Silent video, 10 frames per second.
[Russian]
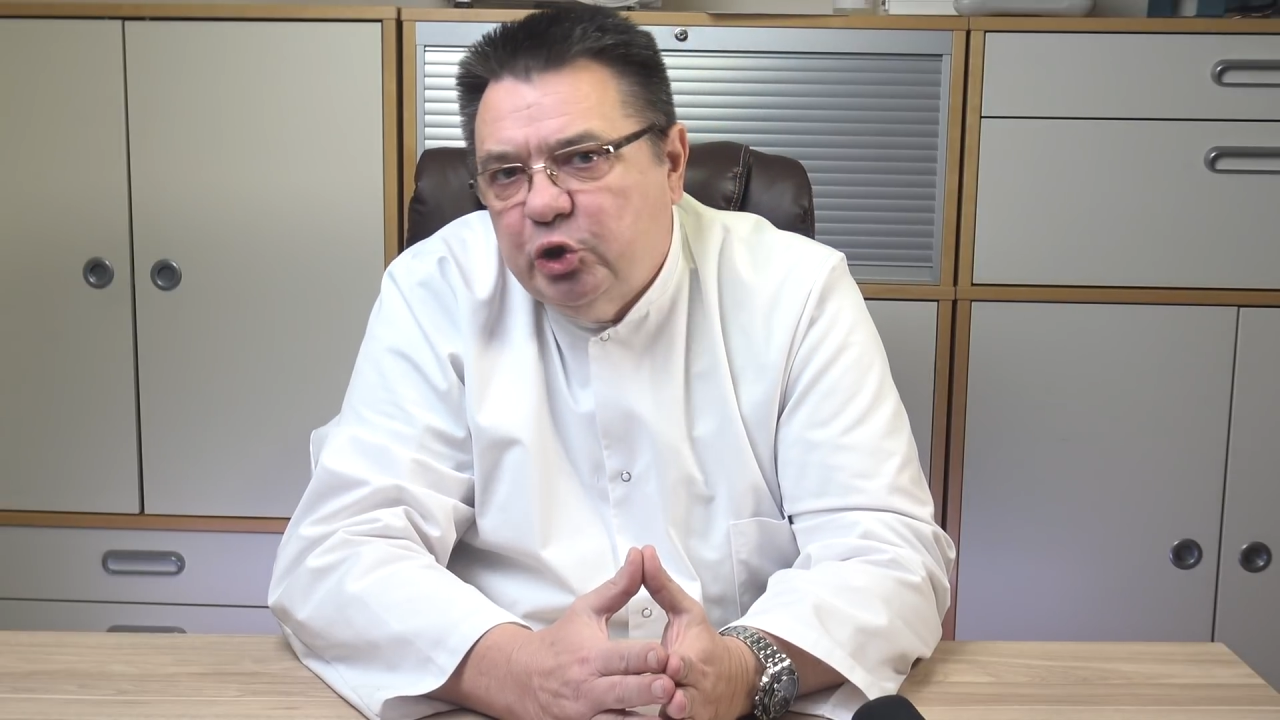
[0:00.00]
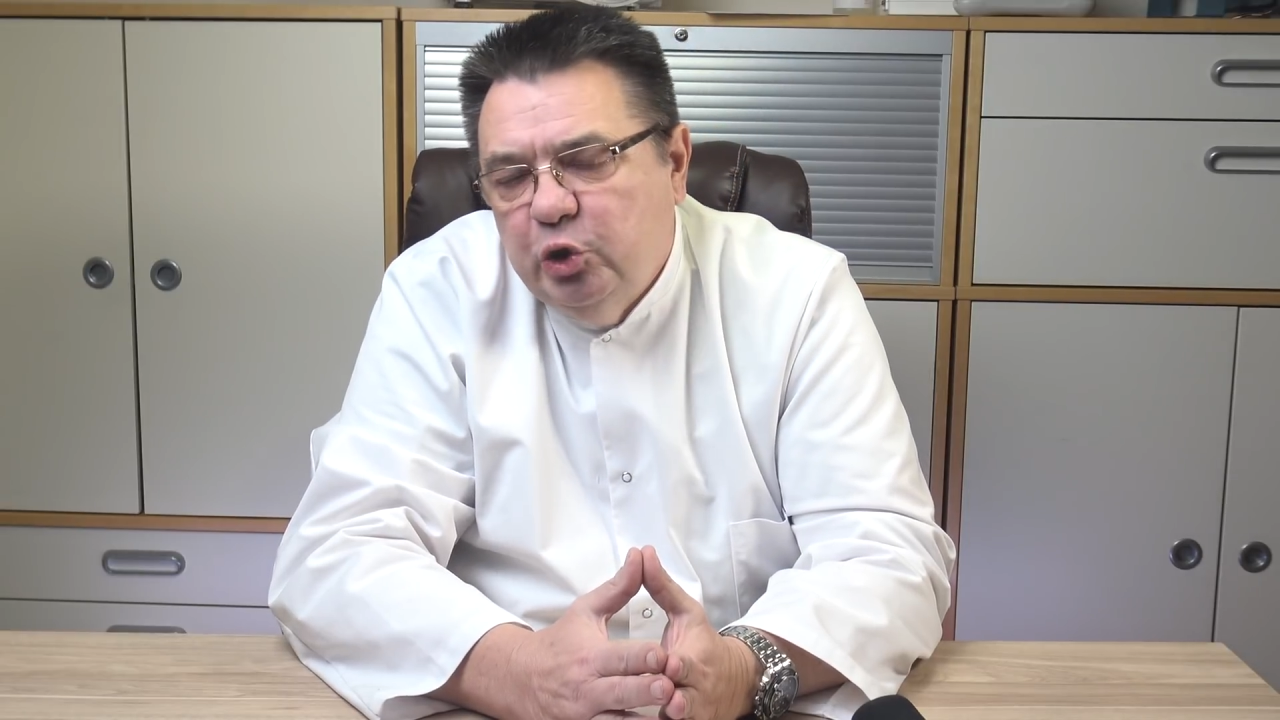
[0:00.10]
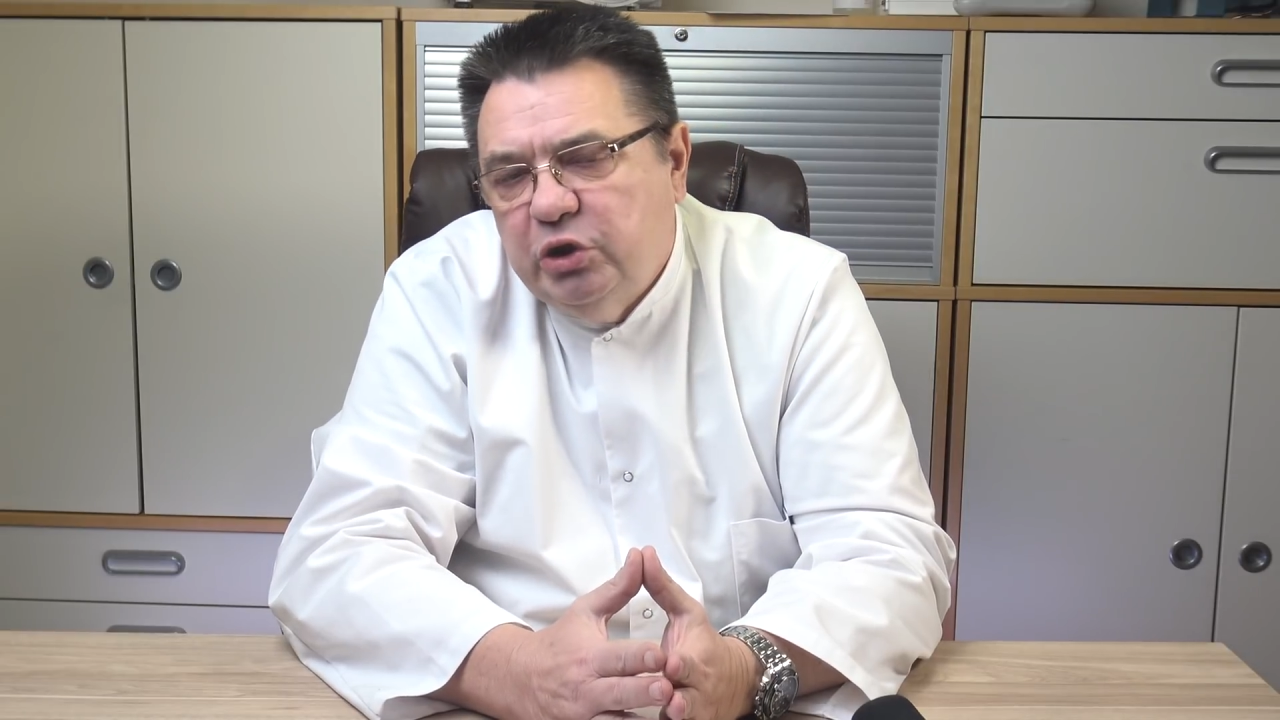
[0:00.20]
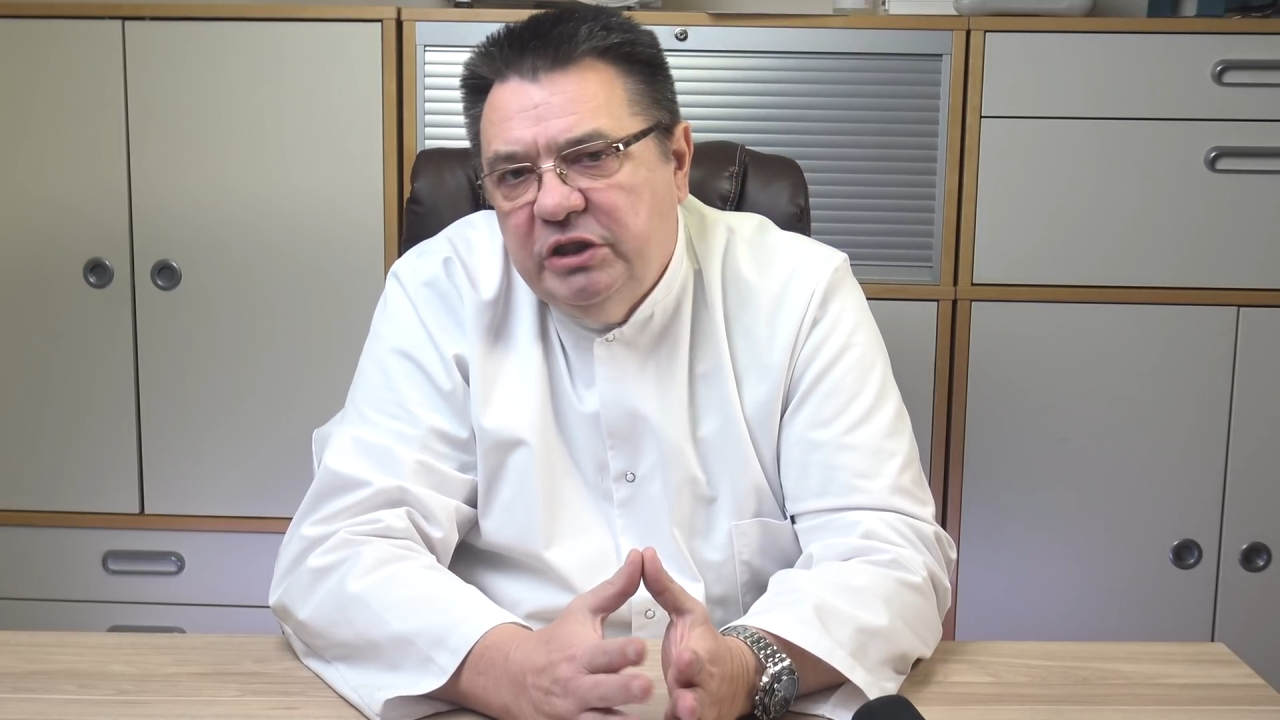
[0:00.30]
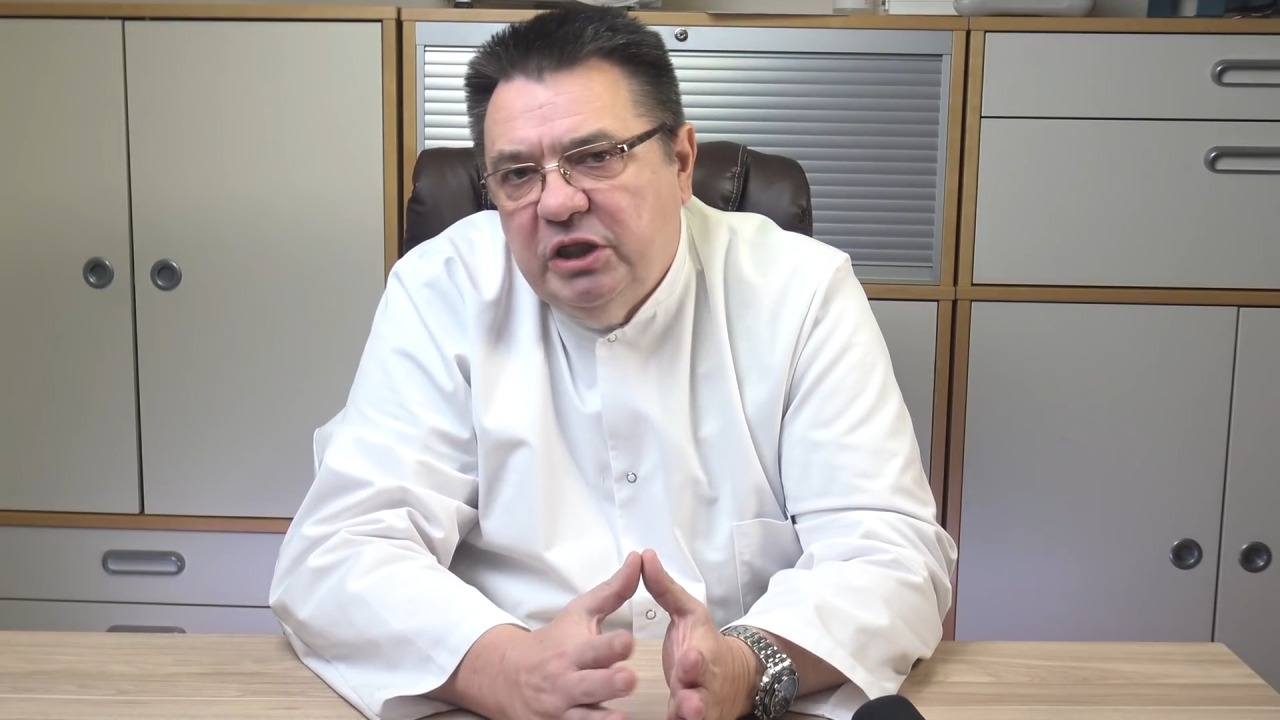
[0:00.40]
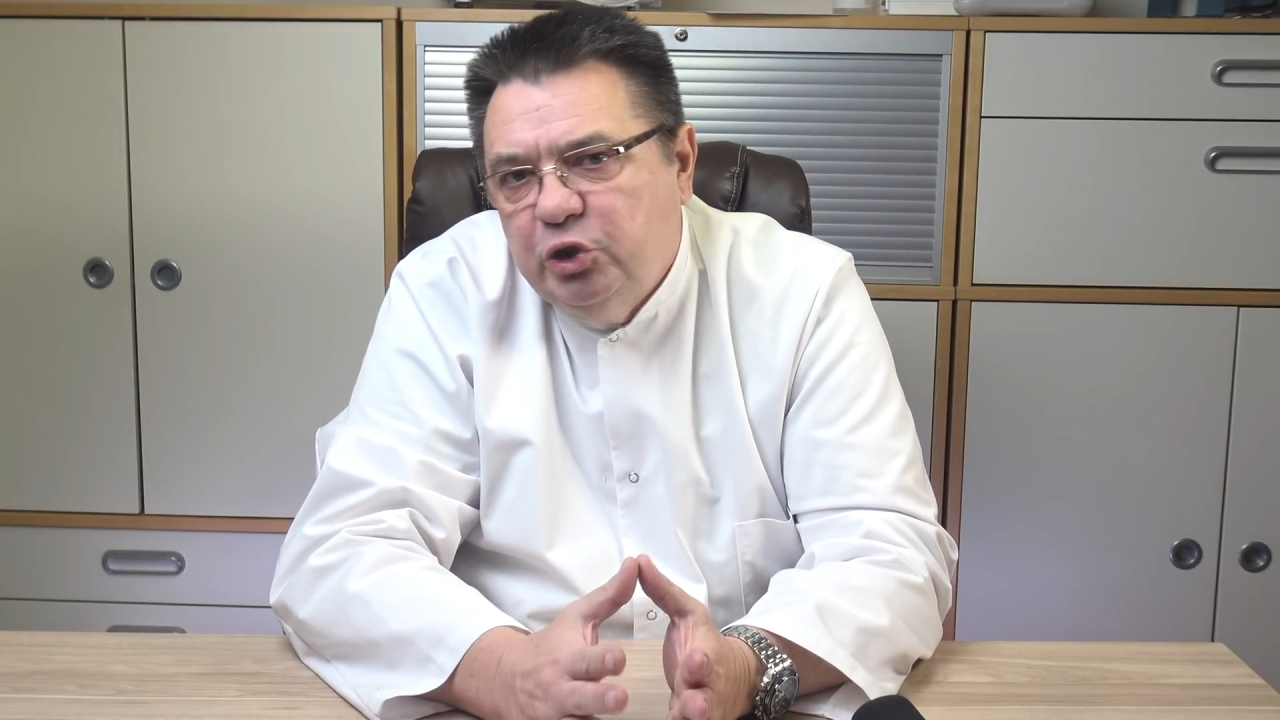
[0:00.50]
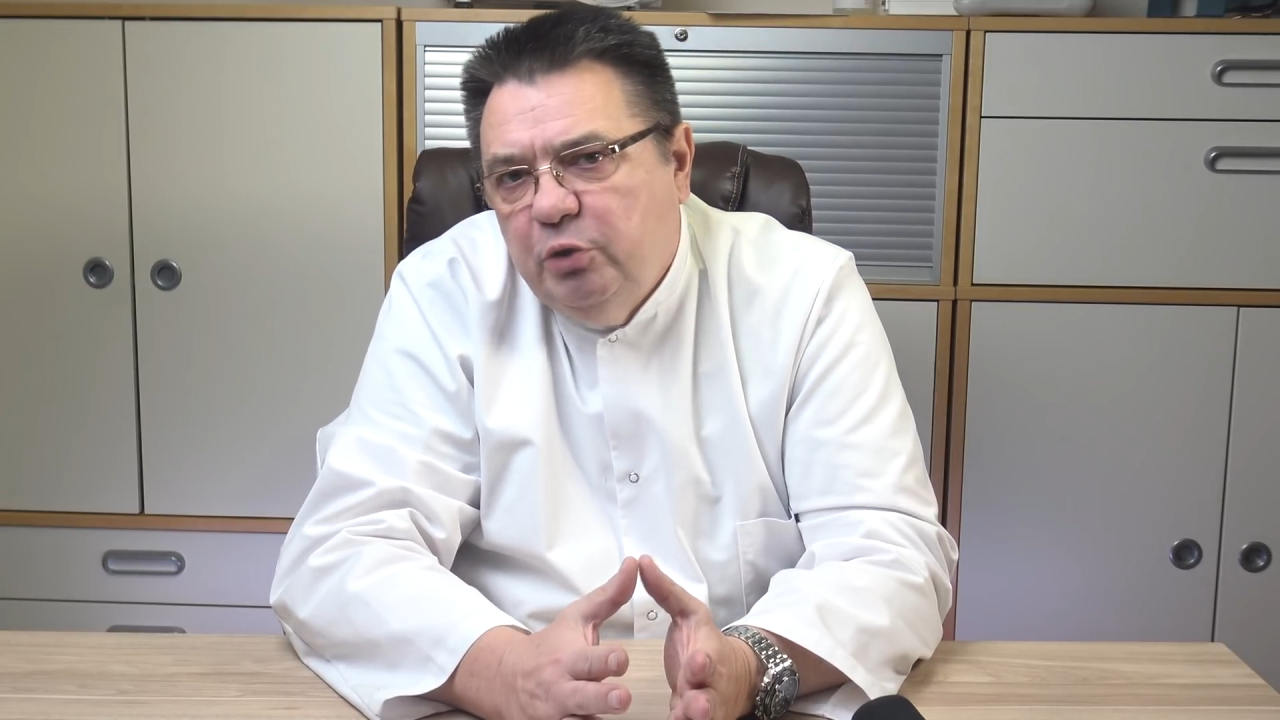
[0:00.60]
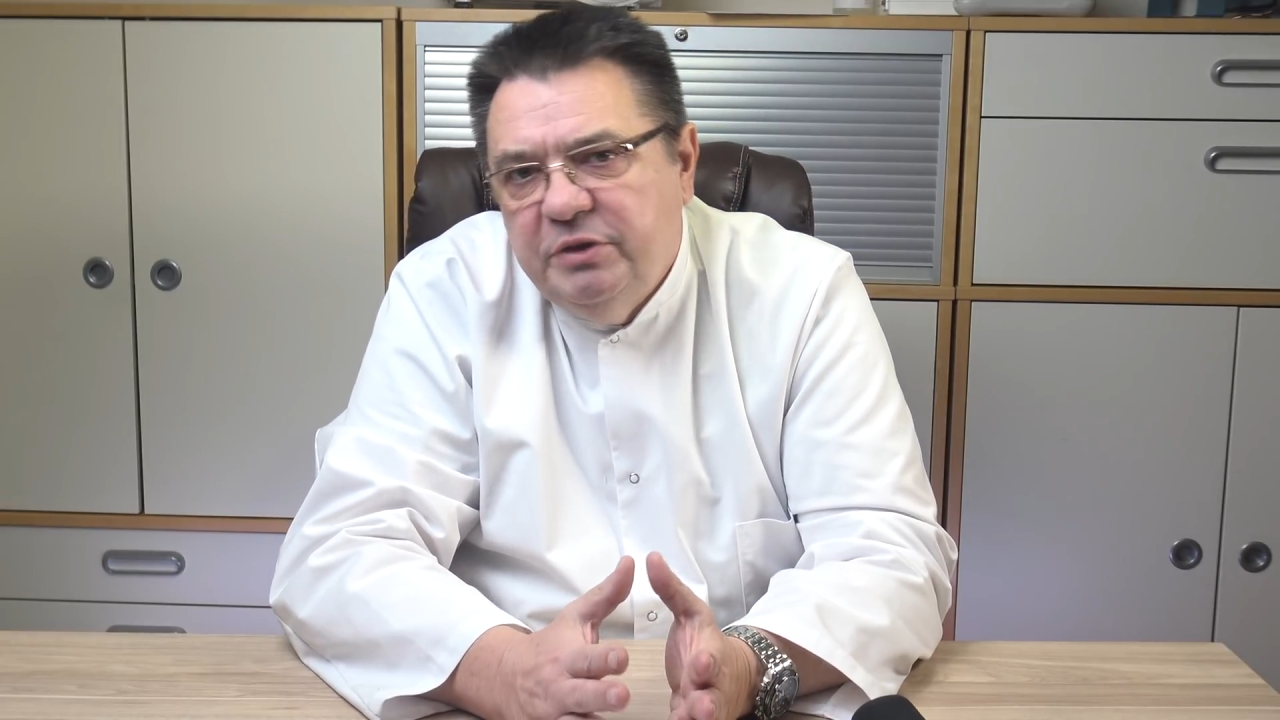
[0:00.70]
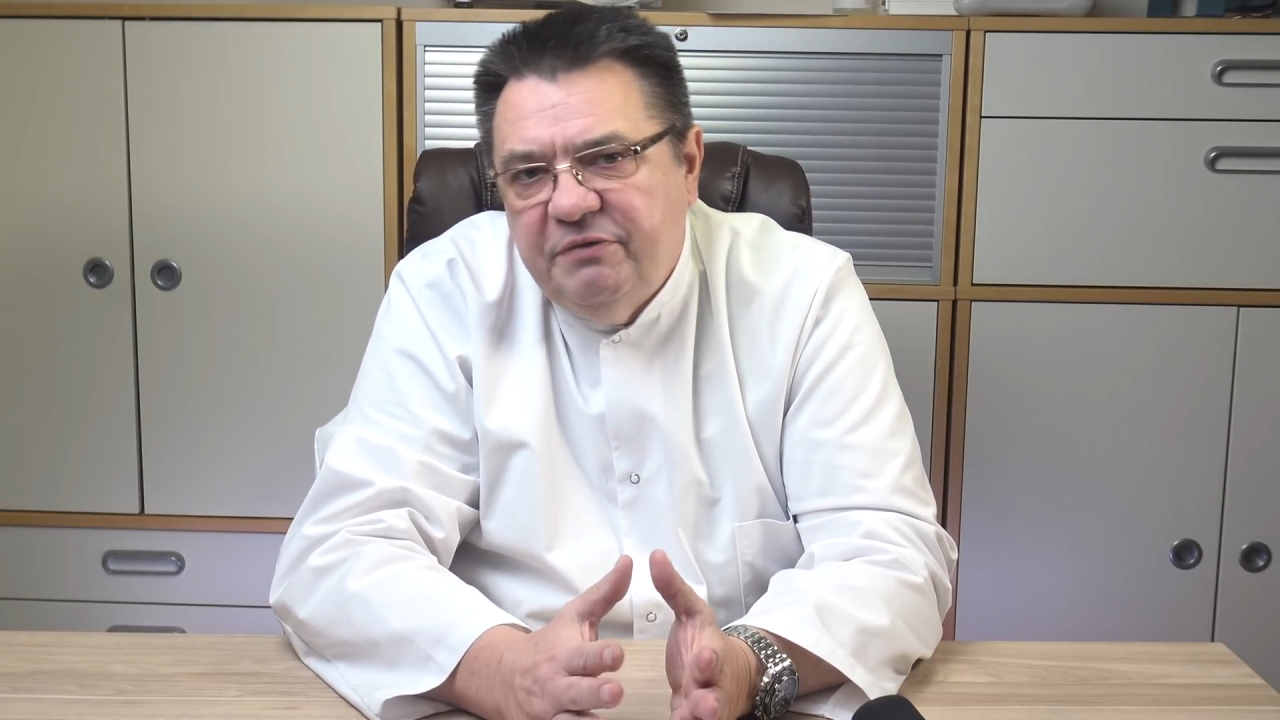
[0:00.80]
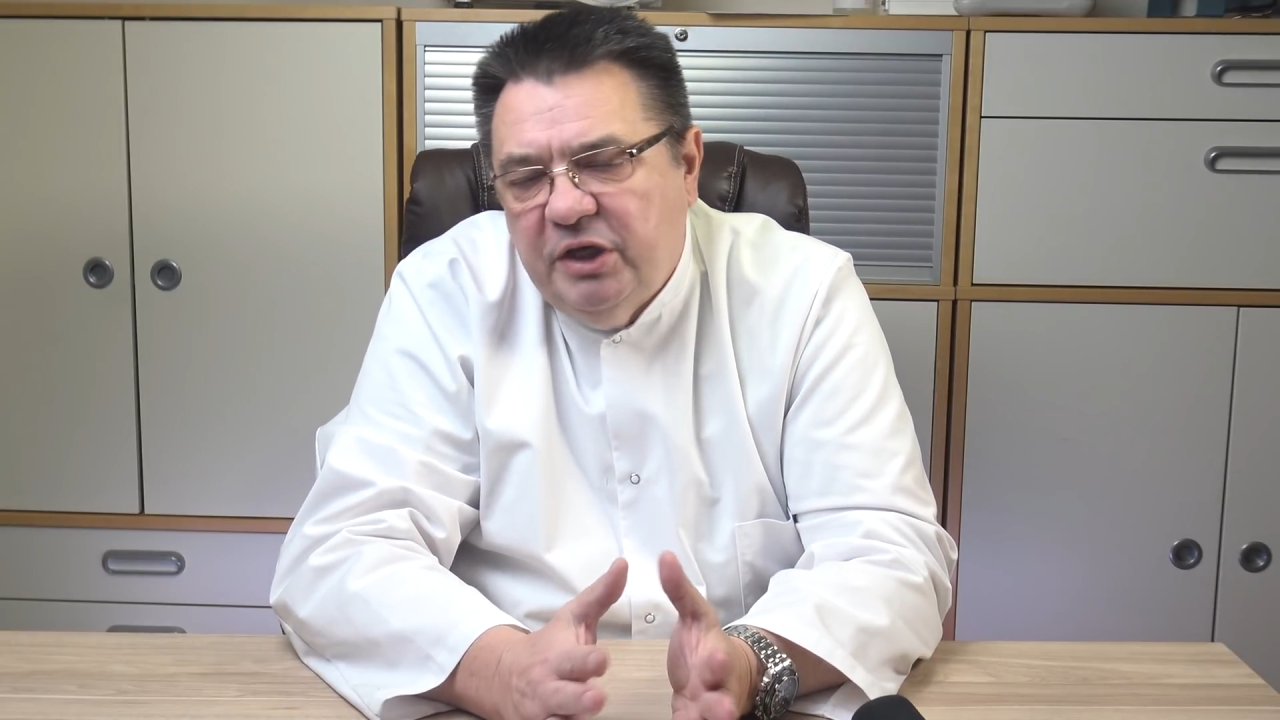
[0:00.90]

что это должно быть в